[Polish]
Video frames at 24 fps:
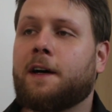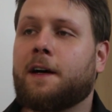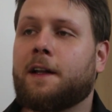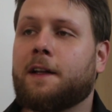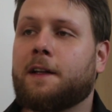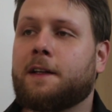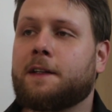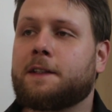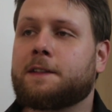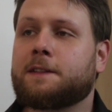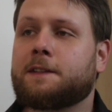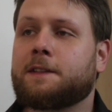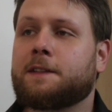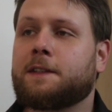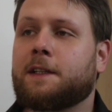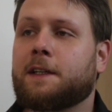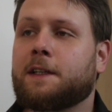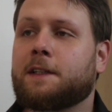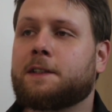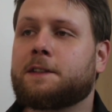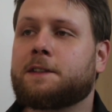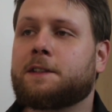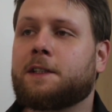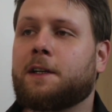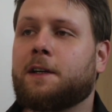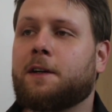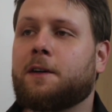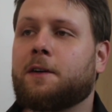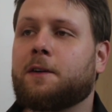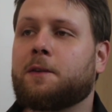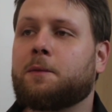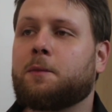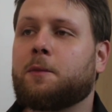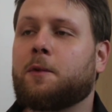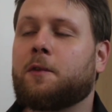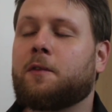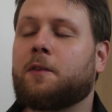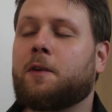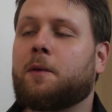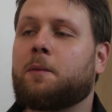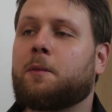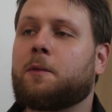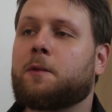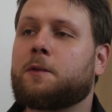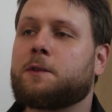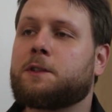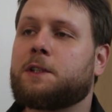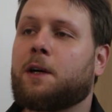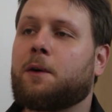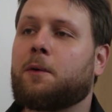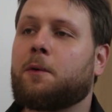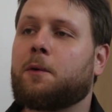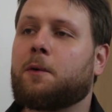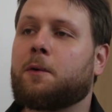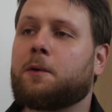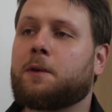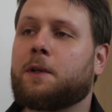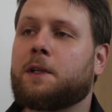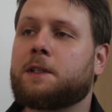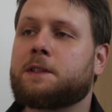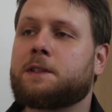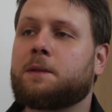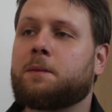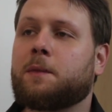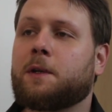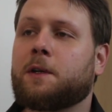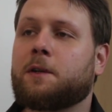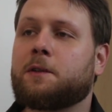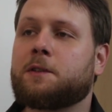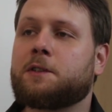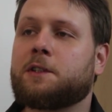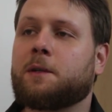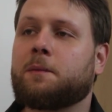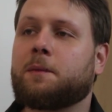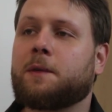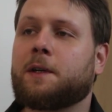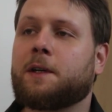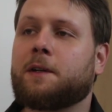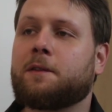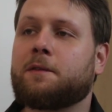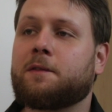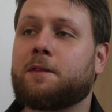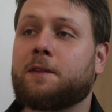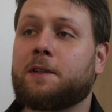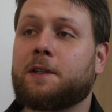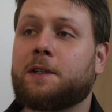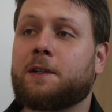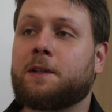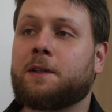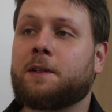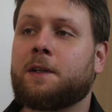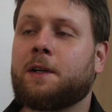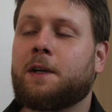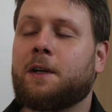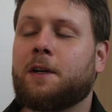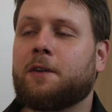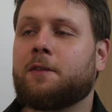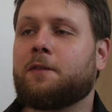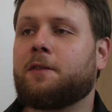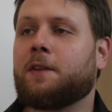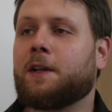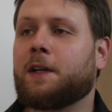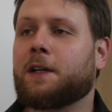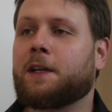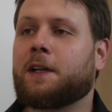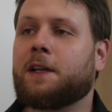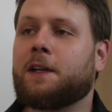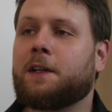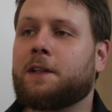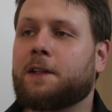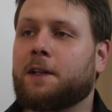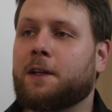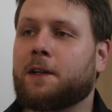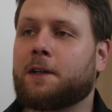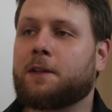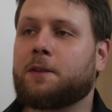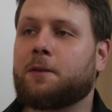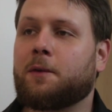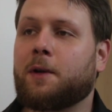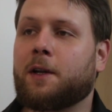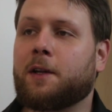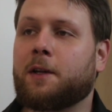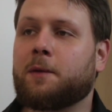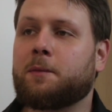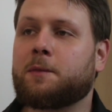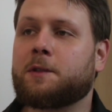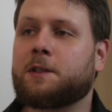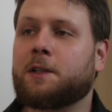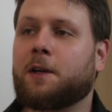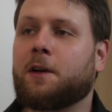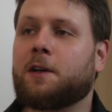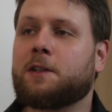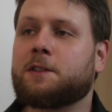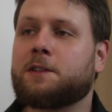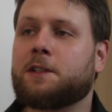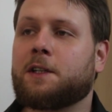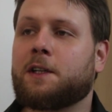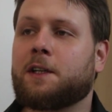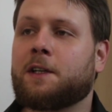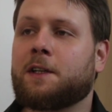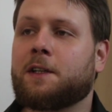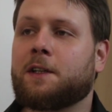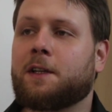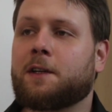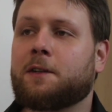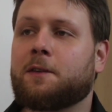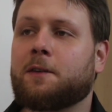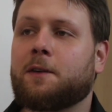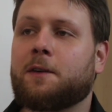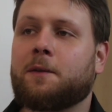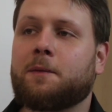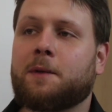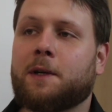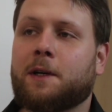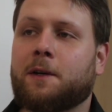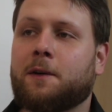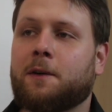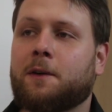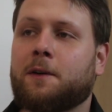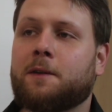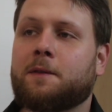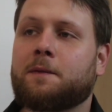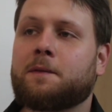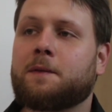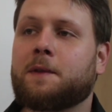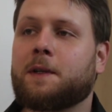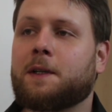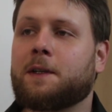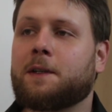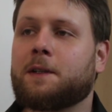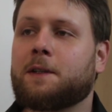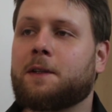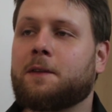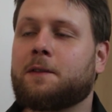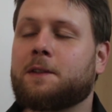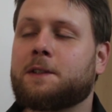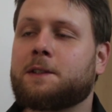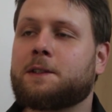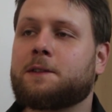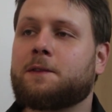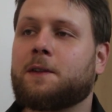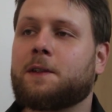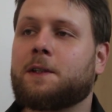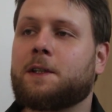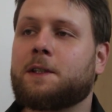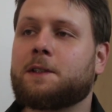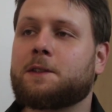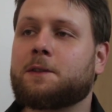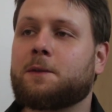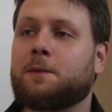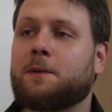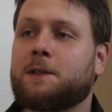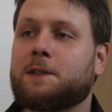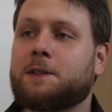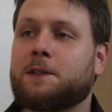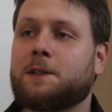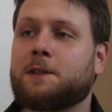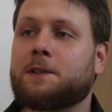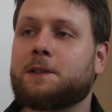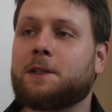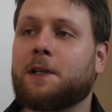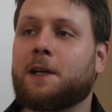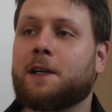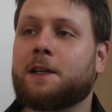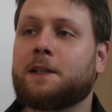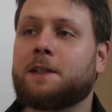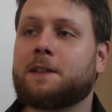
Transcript: ale jest także odmową udziału dla samego siebie w wielkiej intelektualnej przygodzie, na którą jako e, Towarzystwo Transhumanistyczne